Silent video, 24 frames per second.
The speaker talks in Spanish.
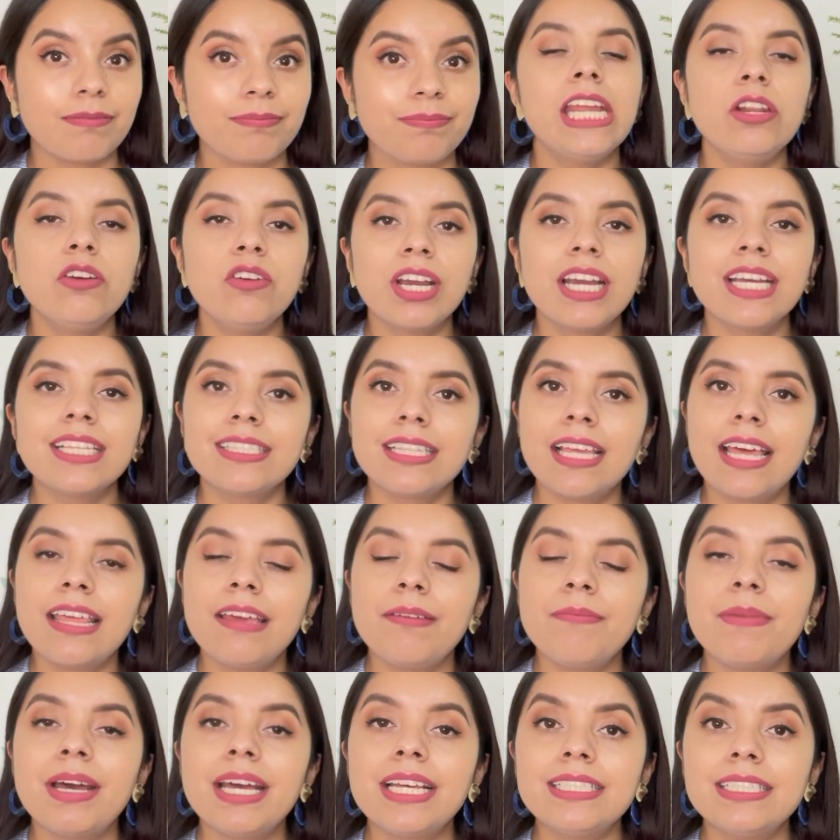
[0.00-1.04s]
Y nunca está
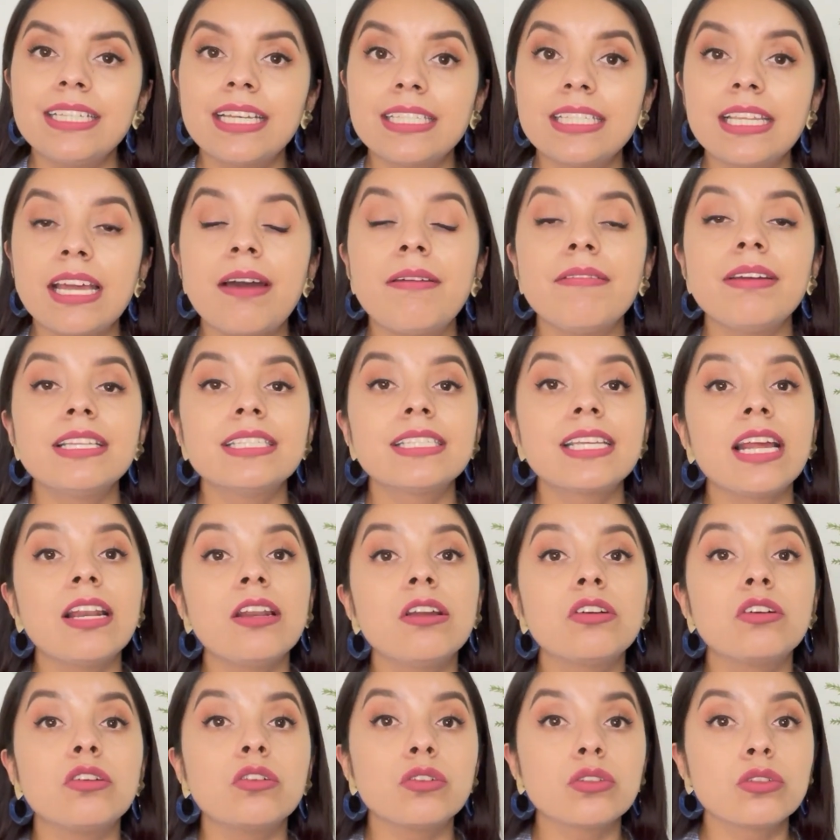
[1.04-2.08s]
de más, ya sabes, que
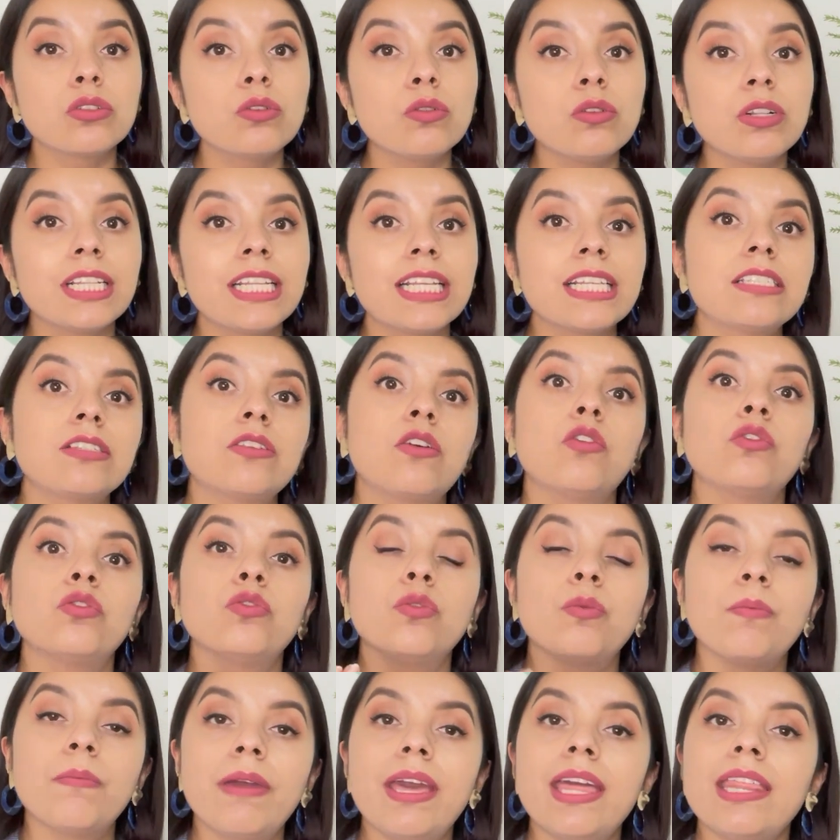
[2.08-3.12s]
lo consultes con tu